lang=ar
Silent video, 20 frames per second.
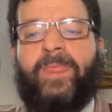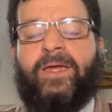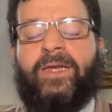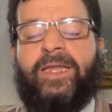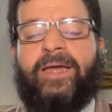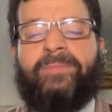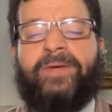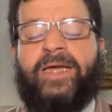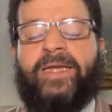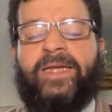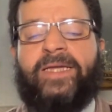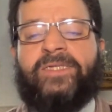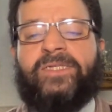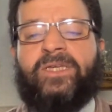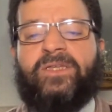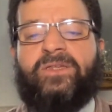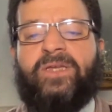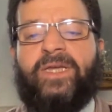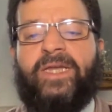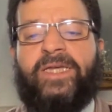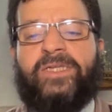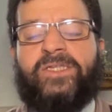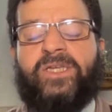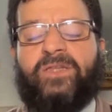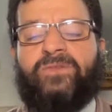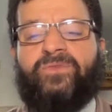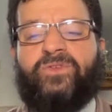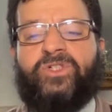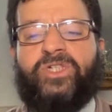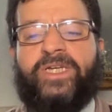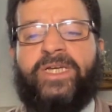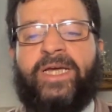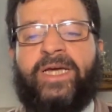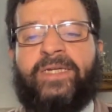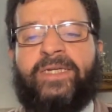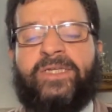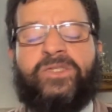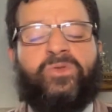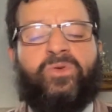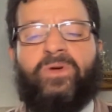لا ليست ليست فجئيه
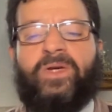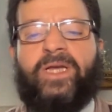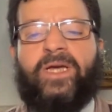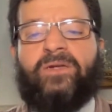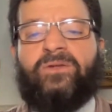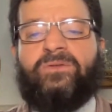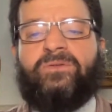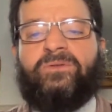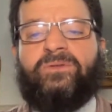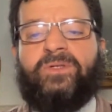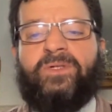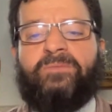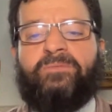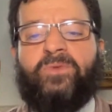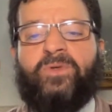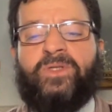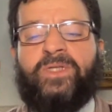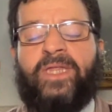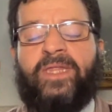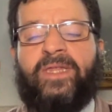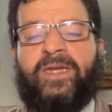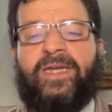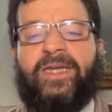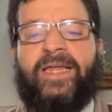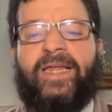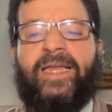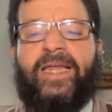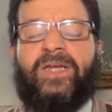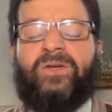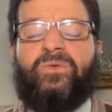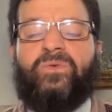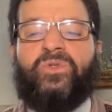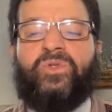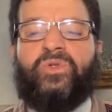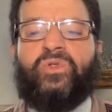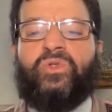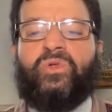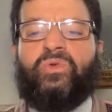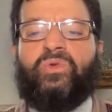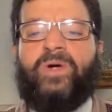الناس الكل كانوا منتظرين لانه
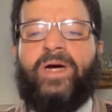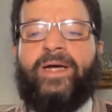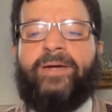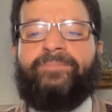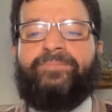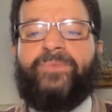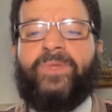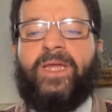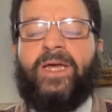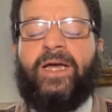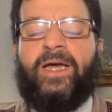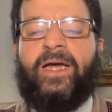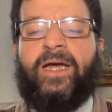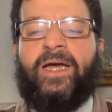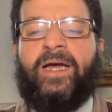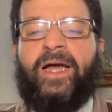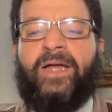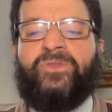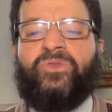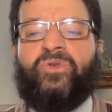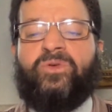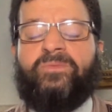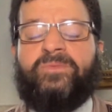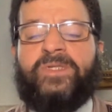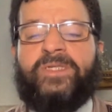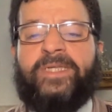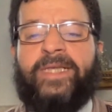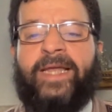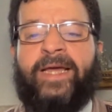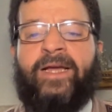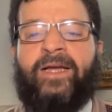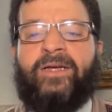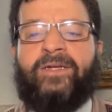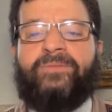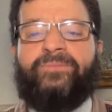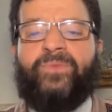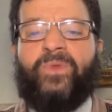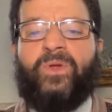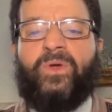زوز قوى آه، عندهم السلاح